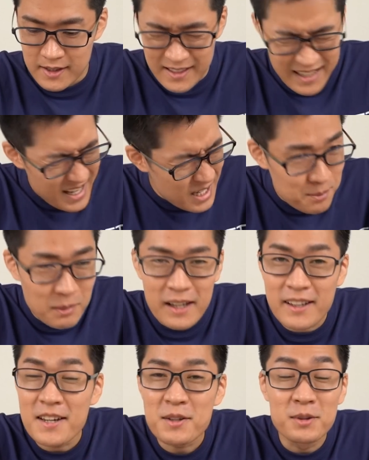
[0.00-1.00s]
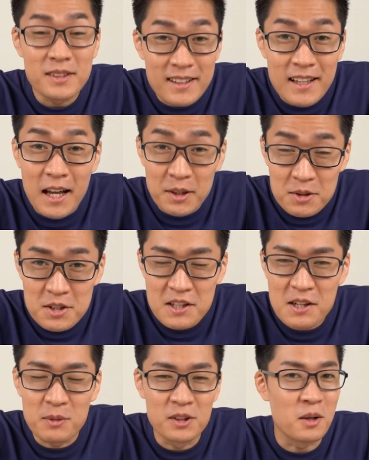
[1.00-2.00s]
いやー毎回こんな楽
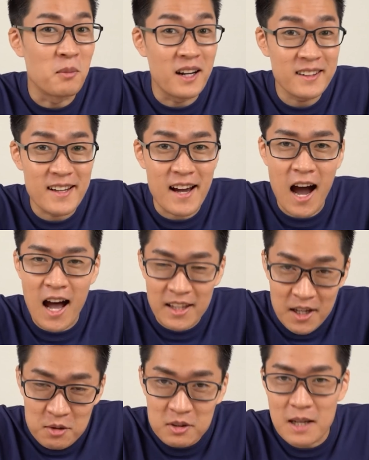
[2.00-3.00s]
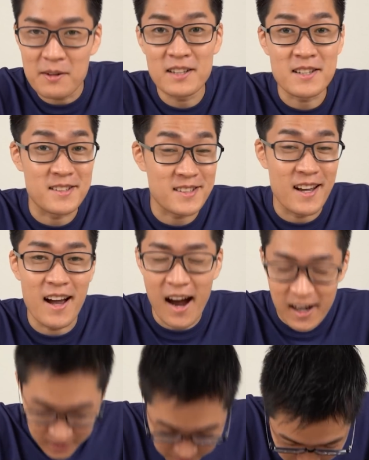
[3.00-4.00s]
しいものをもらってアナログデバイスさん
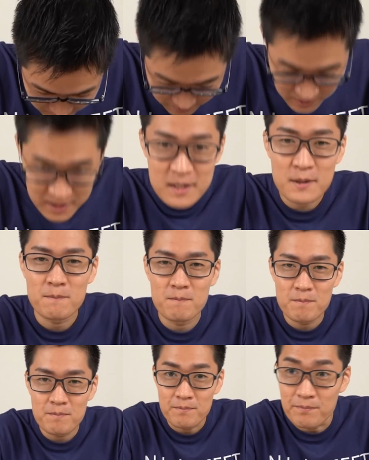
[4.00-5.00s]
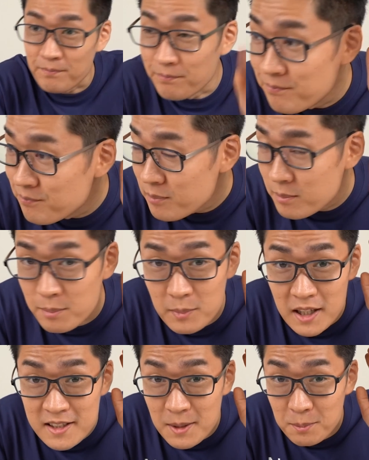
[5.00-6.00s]
ありがとうございますん
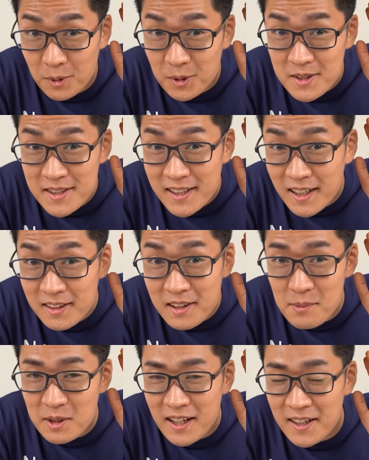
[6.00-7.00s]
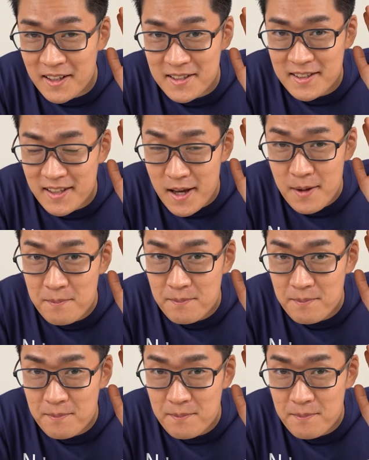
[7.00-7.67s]
皆さんも使ってみたいですって